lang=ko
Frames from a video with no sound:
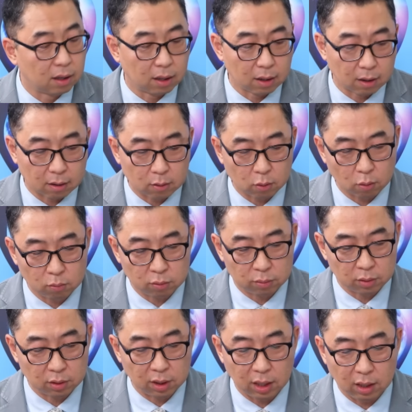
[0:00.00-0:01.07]
예, 그런
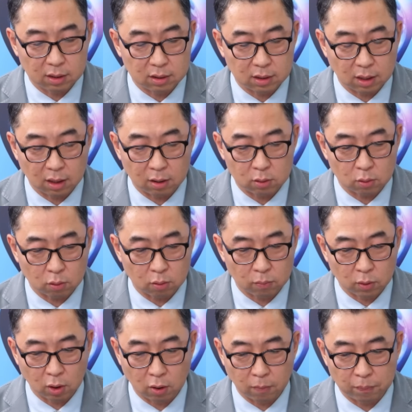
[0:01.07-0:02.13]
부분들이 이제
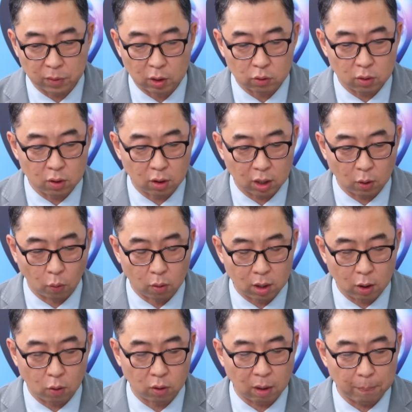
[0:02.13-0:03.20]
조금 더 기술력이
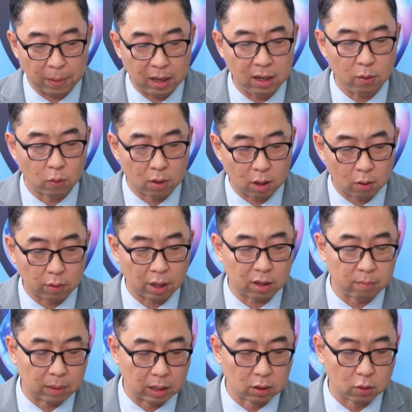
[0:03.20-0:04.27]
올라오게 빨리
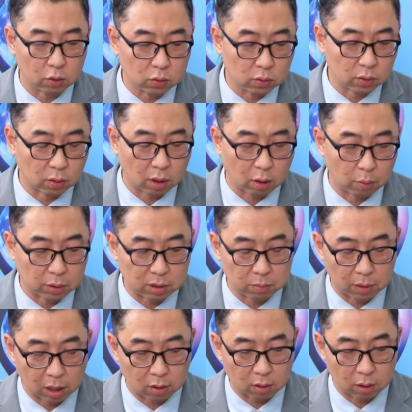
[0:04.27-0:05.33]
올라오게끔 만들어주는 거라고
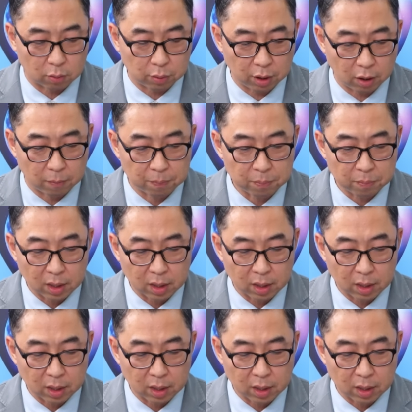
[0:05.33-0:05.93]
보시면 될 것 같고요.